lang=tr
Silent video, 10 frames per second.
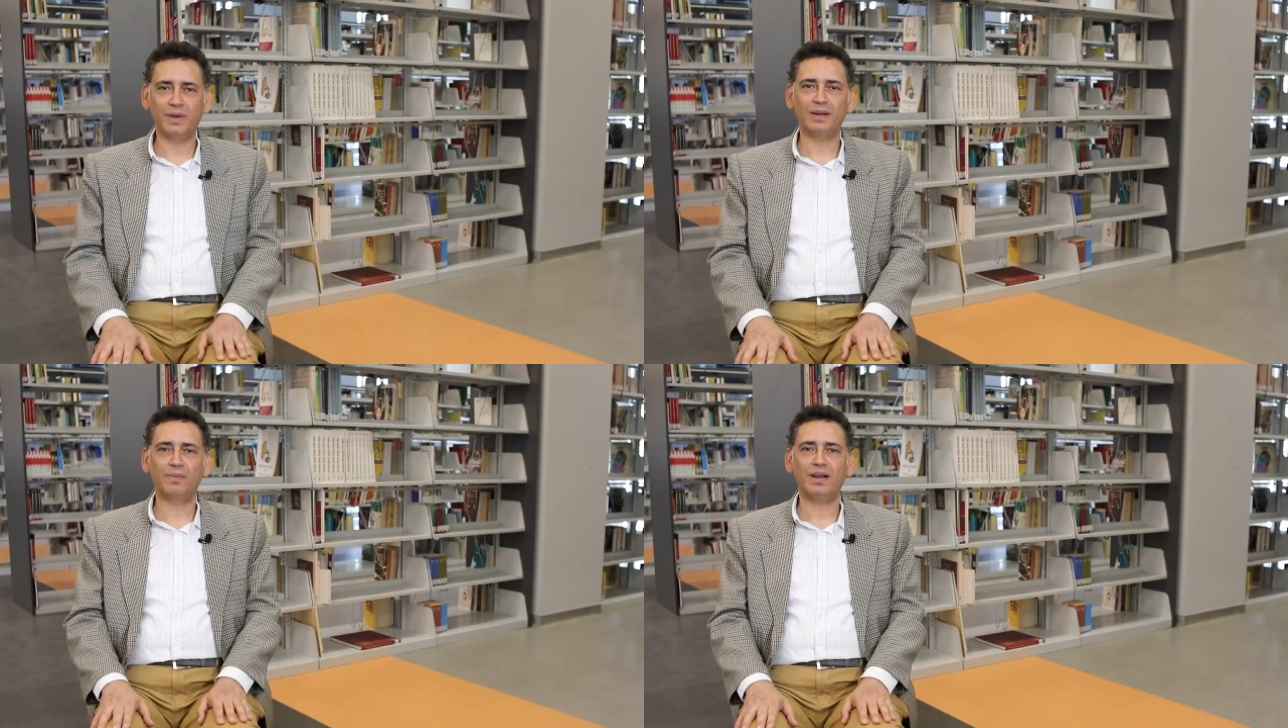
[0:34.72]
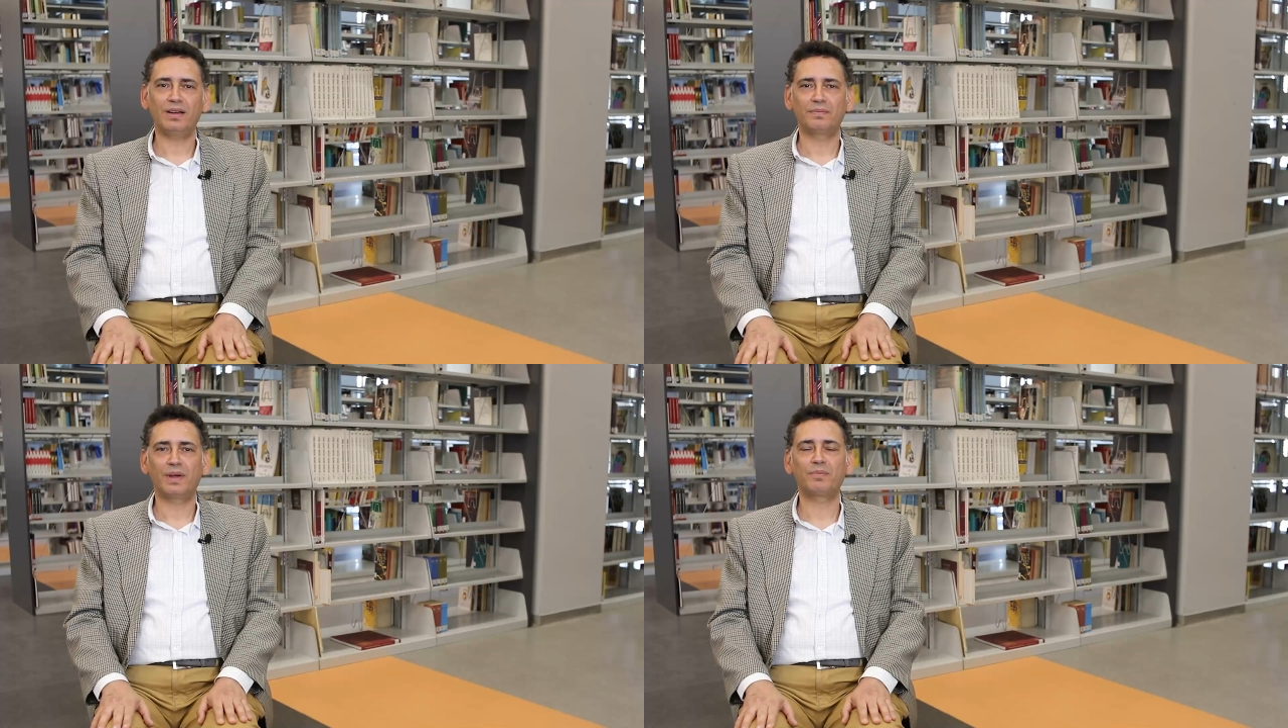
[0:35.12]

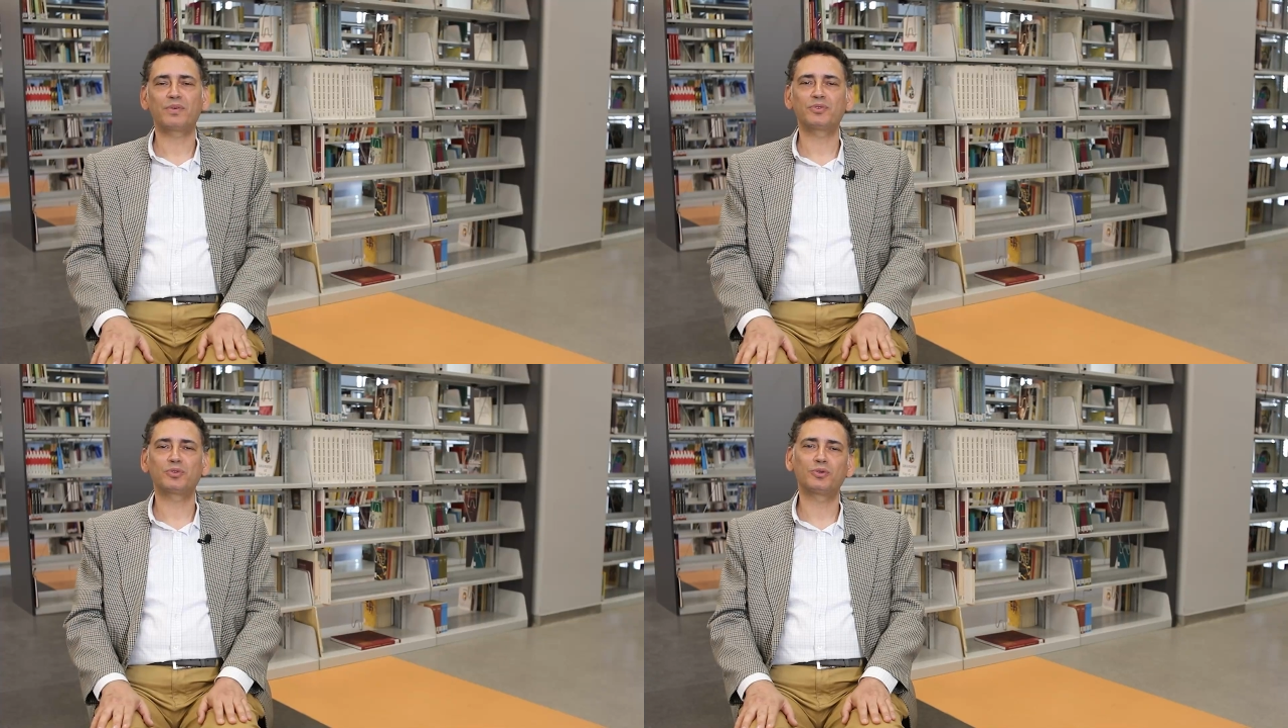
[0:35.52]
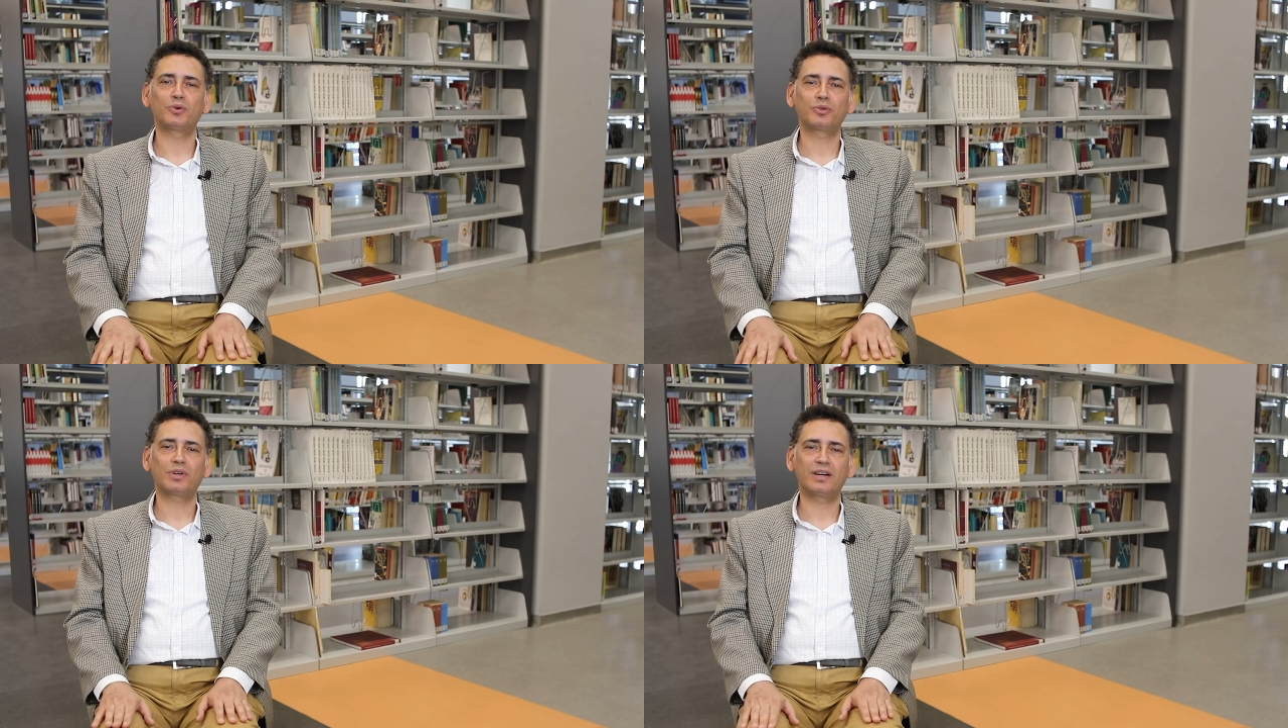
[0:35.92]
Merhaba, ben
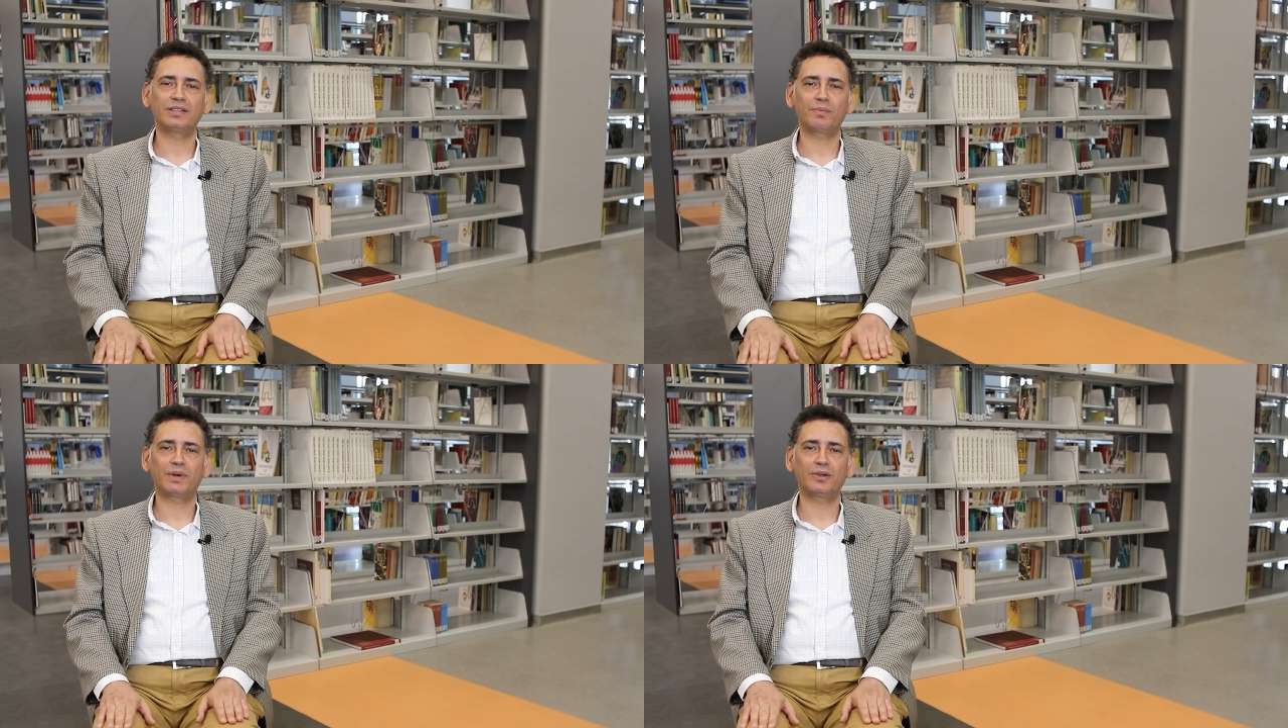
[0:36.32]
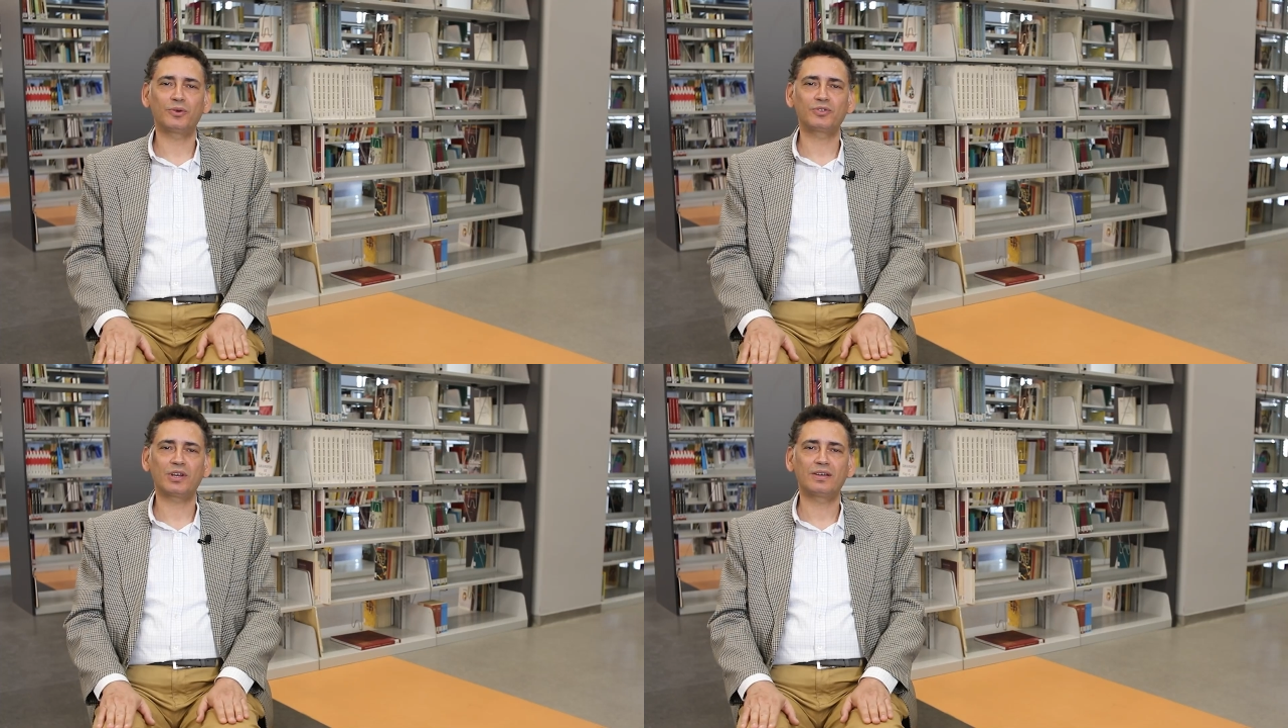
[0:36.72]
Profesör Doktor Adem
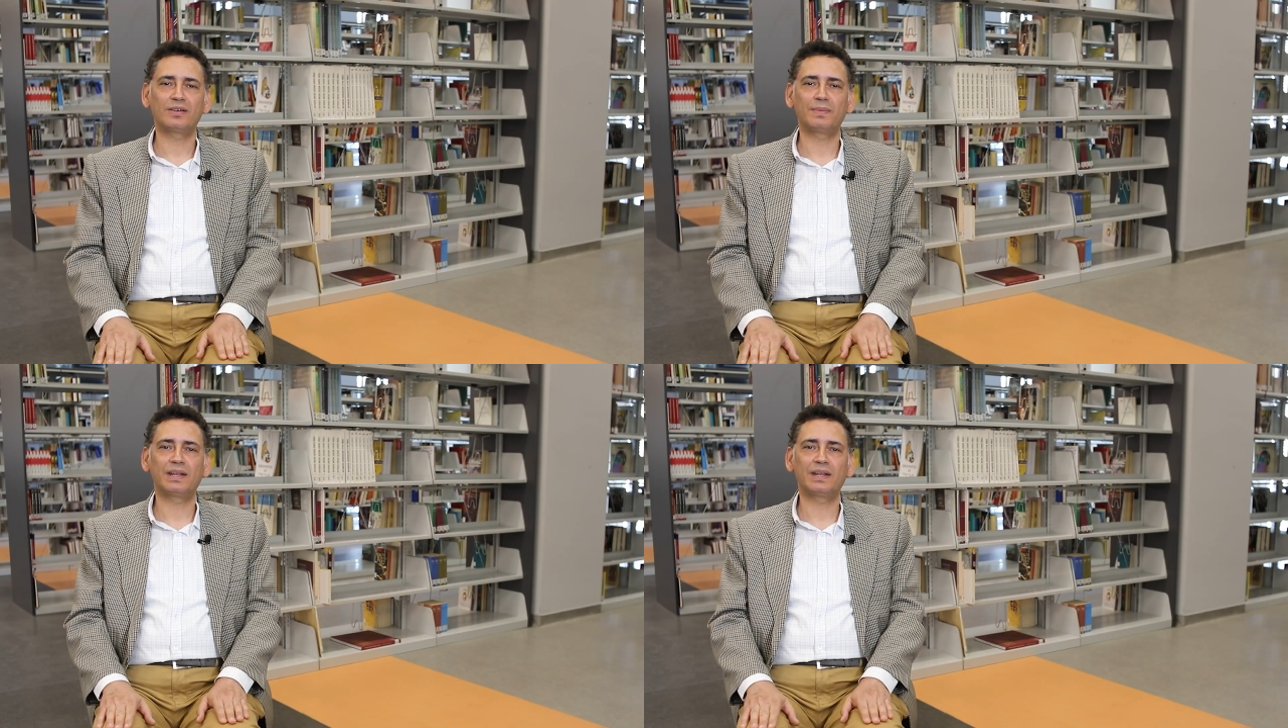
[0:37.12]
Karahoca,